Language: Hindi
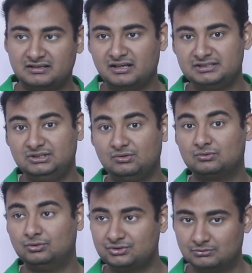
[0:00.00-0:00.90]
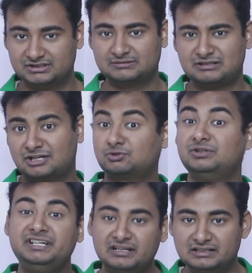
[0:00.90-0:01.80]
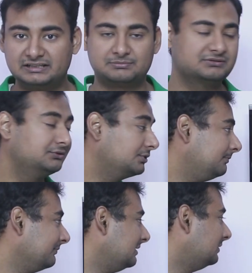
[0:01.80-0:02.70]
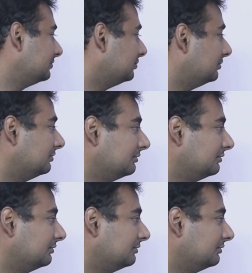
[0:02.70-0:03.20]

करना कि लोग खुश हों मतलब कार्टूनी ना लगे आपका फ़ोटो तो